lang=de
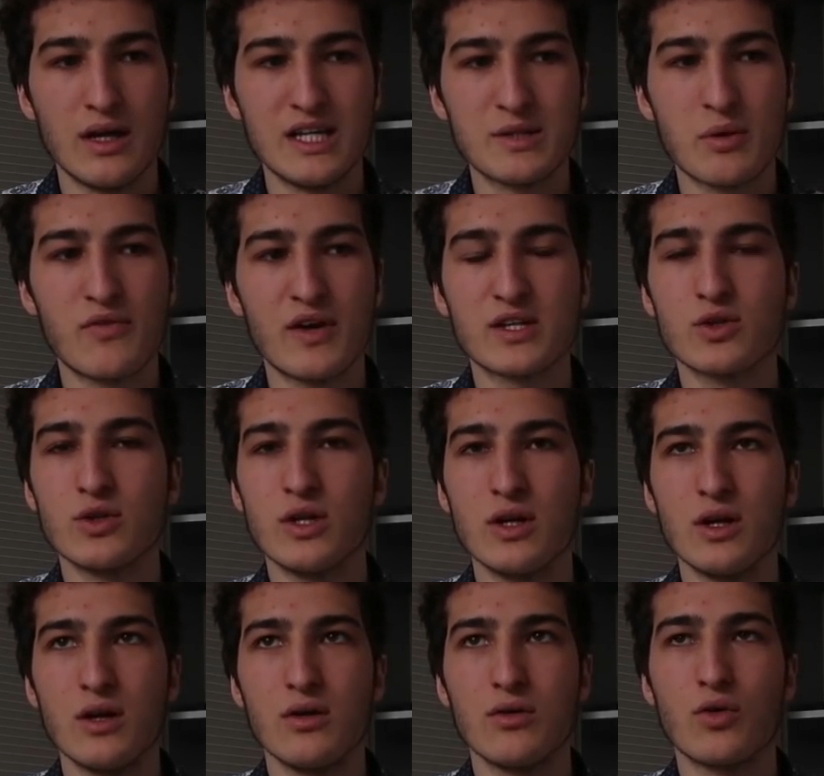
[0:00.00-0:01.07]
ist man vielleicht so
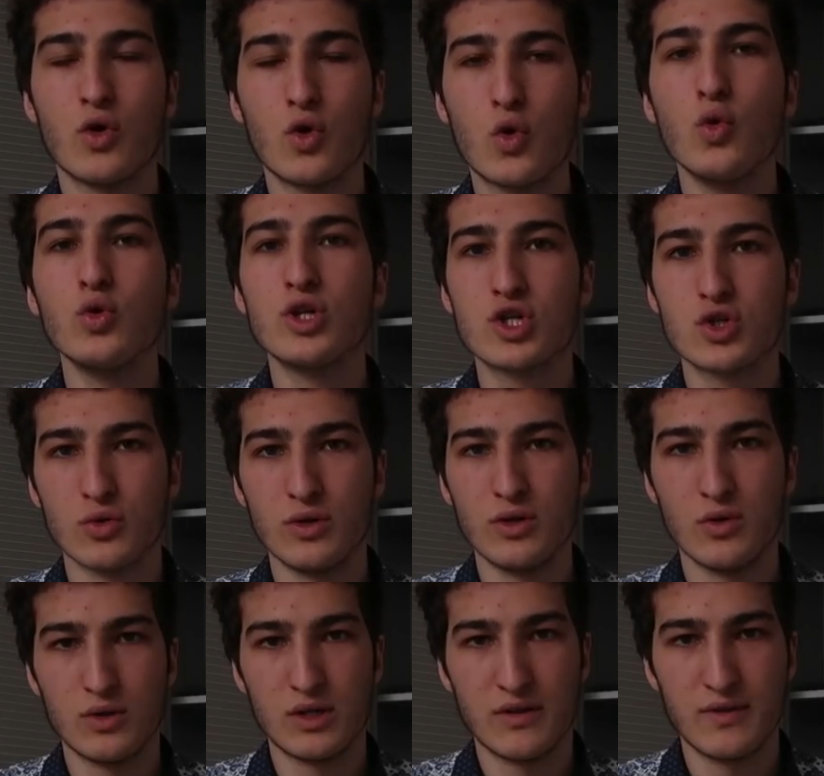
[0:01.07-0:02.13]
eine gute
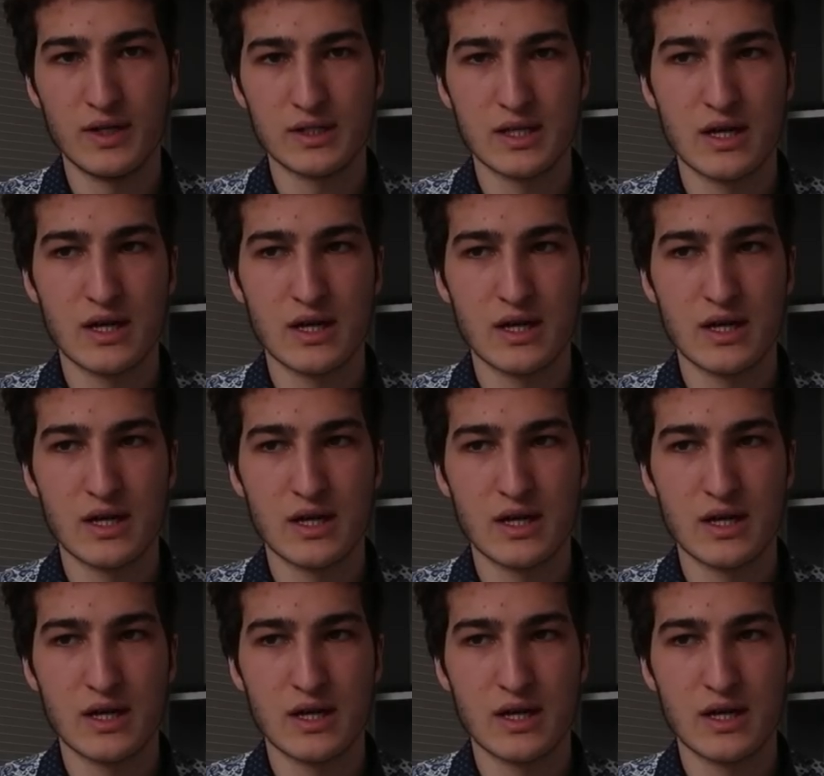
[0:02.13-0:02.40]
Stunde unterwegs,